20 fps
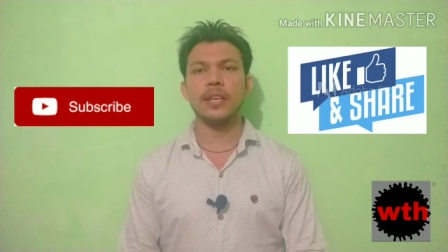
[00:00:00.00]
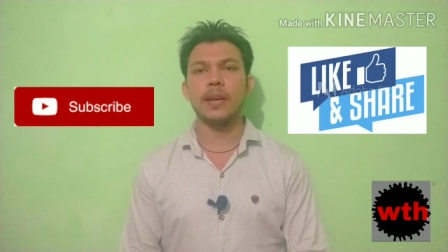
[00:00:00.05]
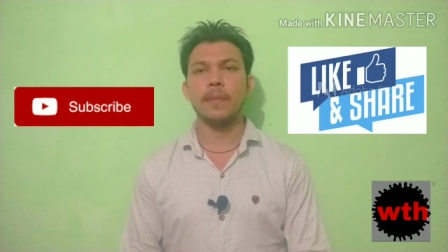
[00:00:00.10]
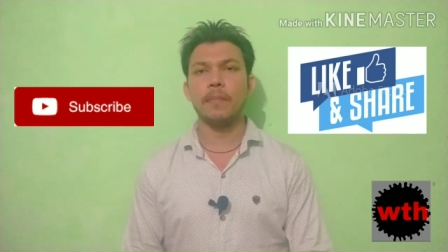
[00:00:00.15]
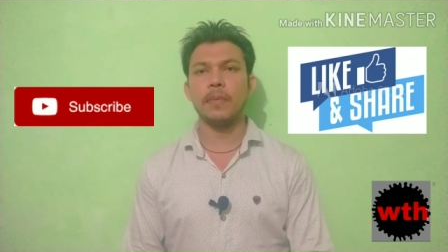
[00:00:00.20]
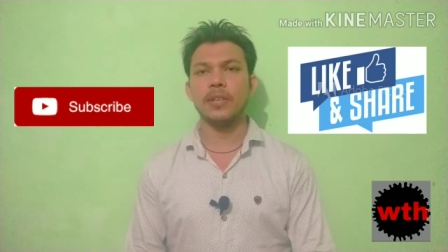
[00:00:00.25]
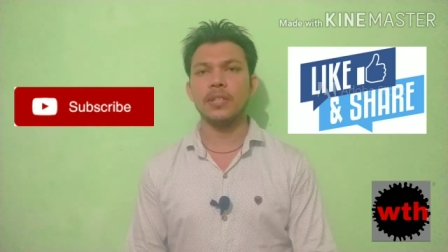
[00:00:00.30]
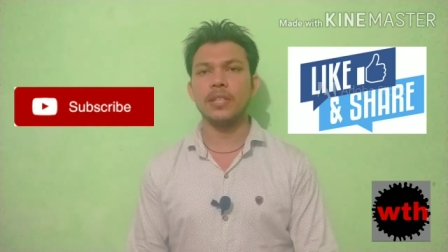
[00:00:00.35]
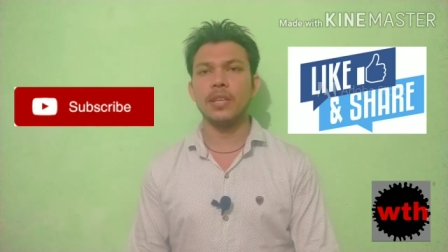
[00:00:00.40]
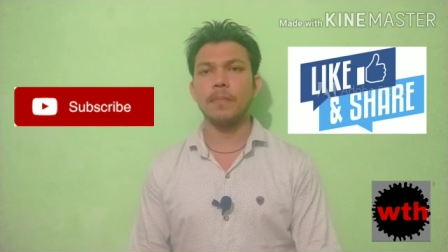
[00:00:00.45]
छह
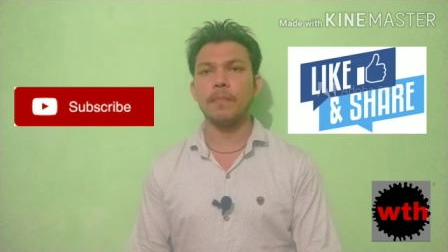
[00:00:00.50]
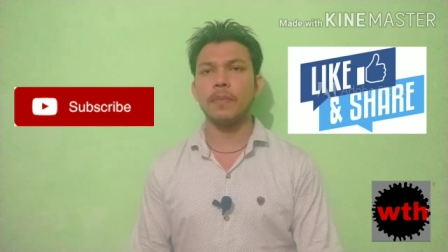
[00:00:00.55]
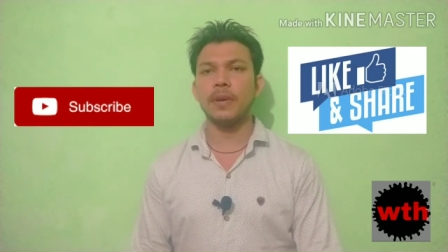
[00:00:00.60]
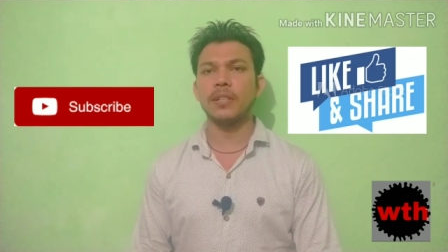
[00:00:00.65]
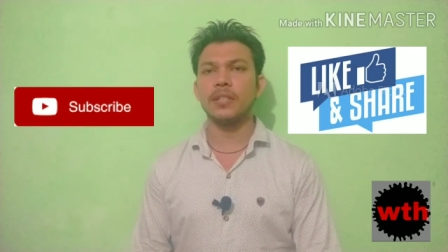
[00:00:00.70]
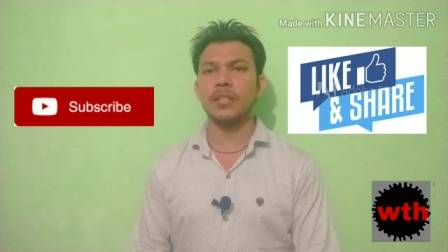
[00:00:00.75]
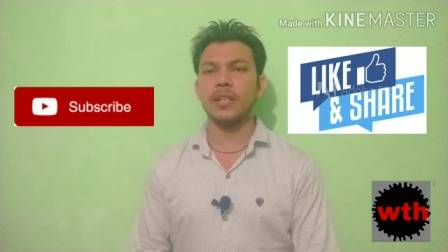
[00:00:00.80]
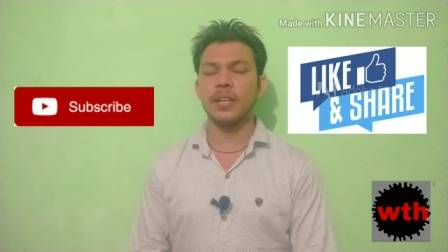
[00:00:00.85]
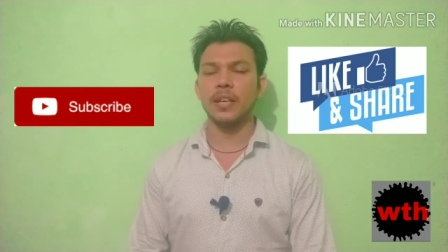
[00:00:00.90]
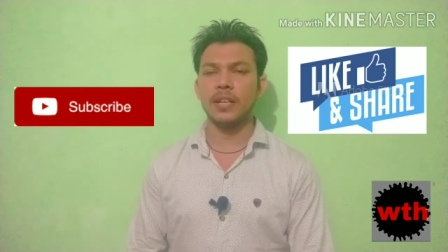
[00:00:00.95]
पैसे
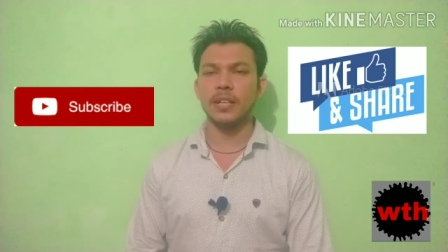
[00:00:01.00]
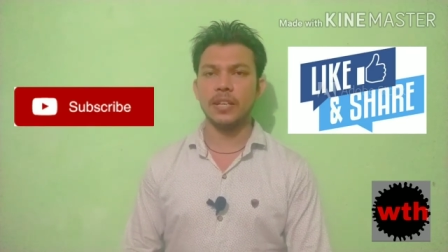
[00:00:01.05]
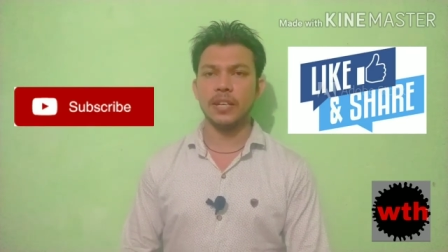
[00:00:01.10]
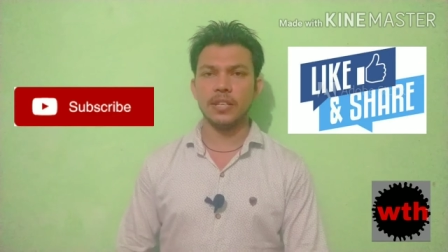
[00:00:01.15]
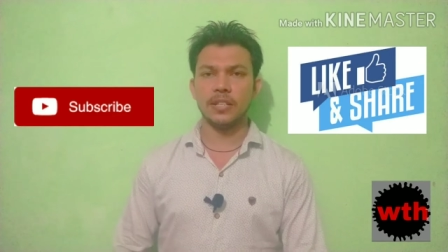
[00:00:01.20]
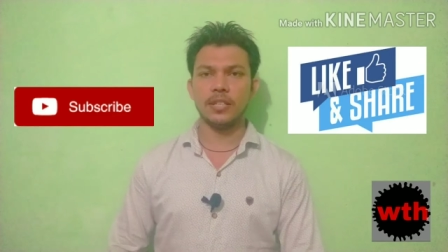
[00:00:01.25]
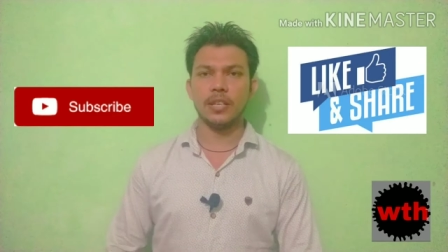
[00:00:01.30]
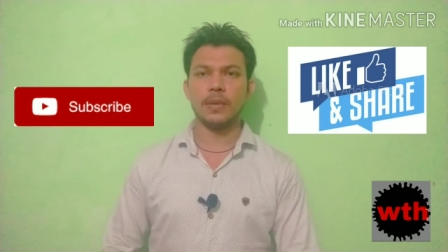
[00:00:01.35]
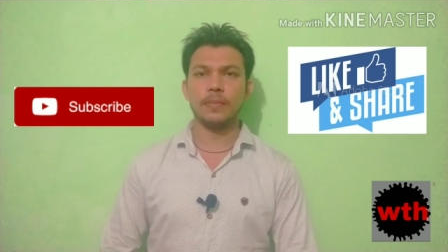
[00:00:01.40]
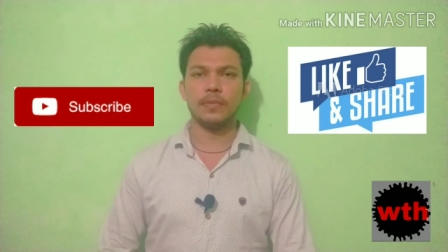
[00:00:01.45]
पर सेकंड के
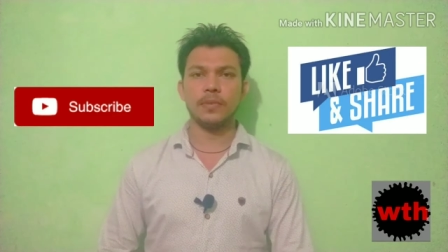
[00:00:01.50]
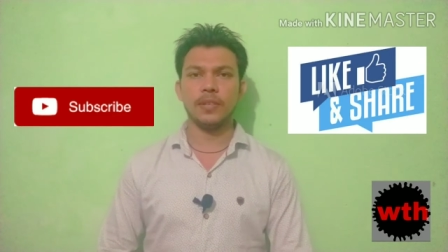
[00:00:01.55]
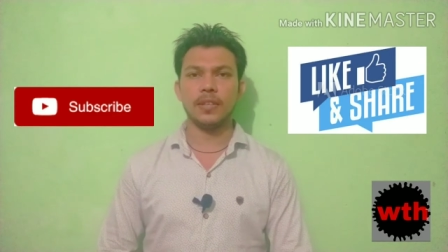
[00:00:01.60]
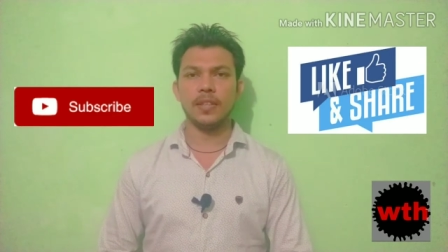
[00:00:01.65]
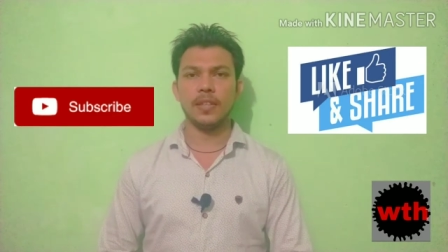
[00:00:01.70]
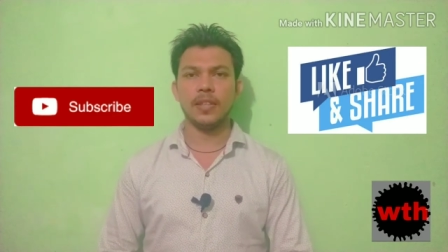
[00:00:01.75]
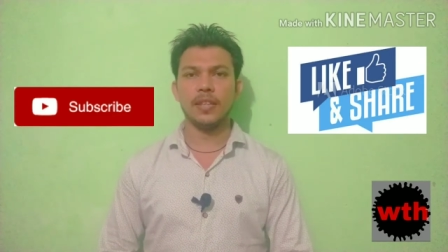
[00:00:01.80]
हिसाब से